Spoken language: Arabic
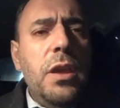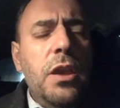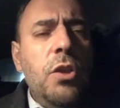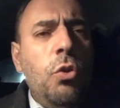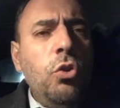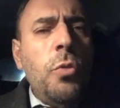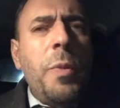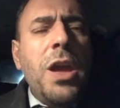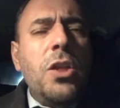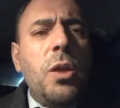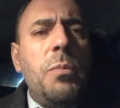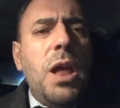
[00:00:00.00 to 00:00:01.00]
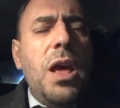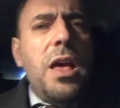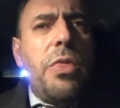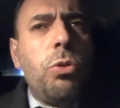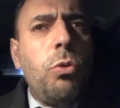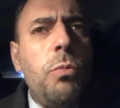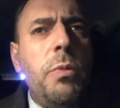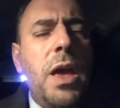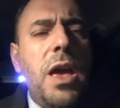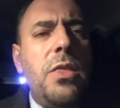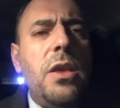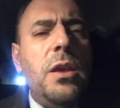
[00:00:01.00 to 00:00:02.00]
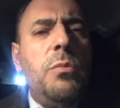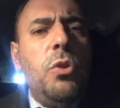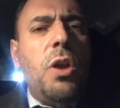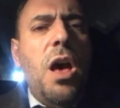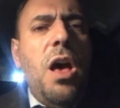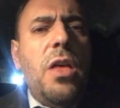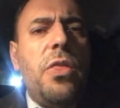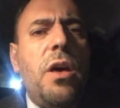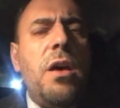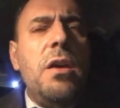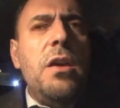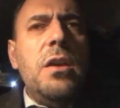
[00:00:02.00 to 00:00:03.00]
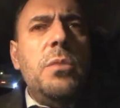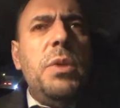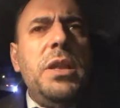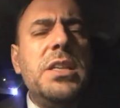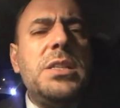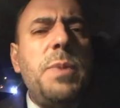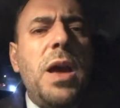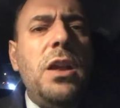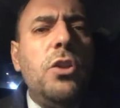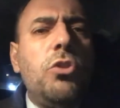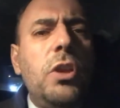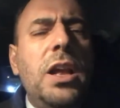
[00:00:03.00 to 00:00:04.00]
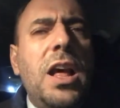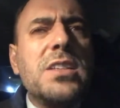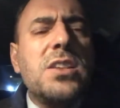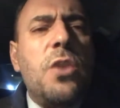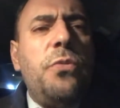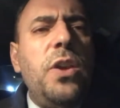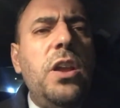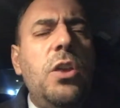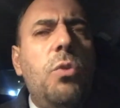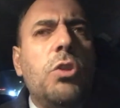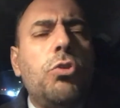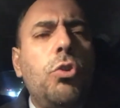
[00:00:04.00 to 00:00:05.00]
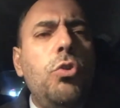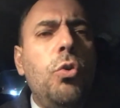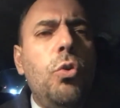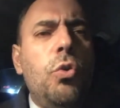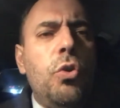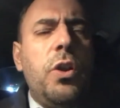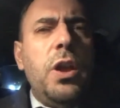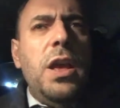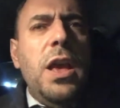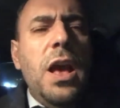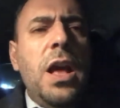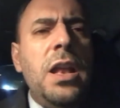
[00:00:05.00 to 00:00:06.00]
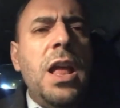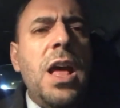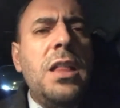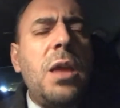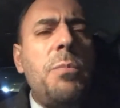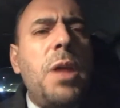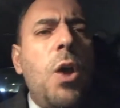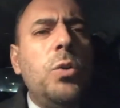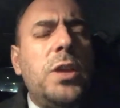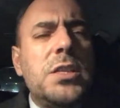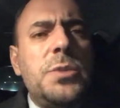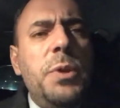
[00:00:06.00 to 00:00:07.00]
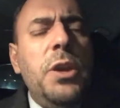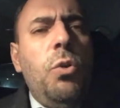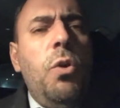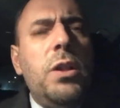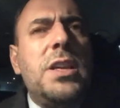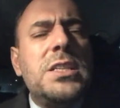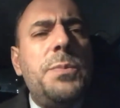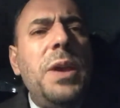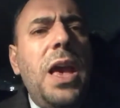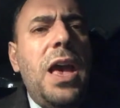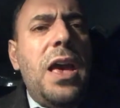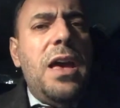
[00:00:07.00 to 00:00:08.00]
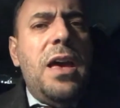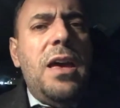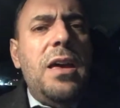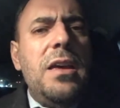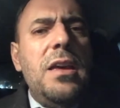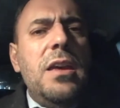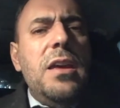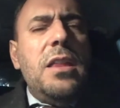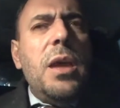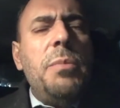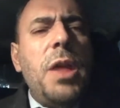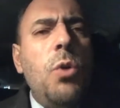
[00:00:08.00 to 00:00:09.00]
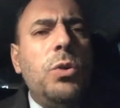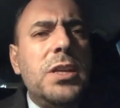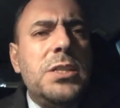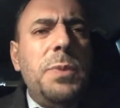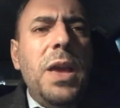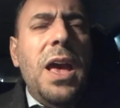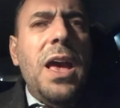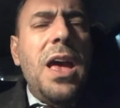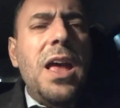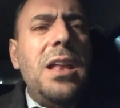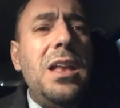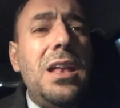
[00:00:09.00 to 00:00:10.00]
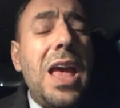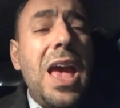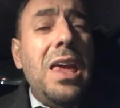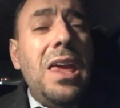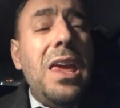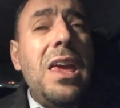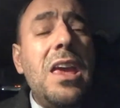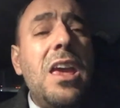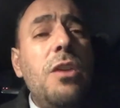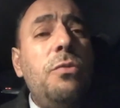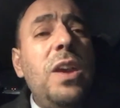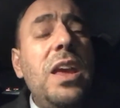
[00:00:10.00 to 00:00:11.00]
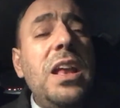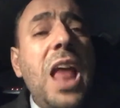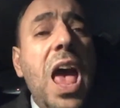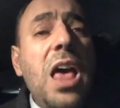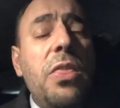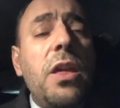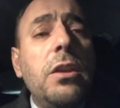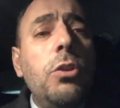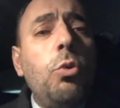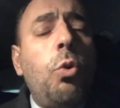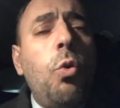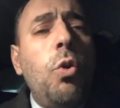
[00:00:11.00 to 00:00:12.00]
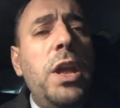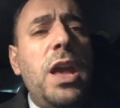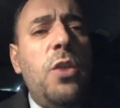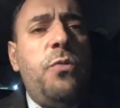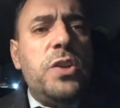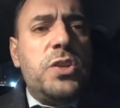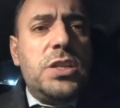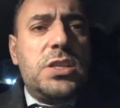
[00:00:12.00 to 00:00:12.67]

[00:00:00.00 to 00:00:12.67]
ان كنتم ايضا لاحظتم هذه الملاحظه بالنسبة للعصافير والطيور أنها تبدأ تسبيح تسبيحها تبدأ تسبيحها لله في لحظة دخول الفجر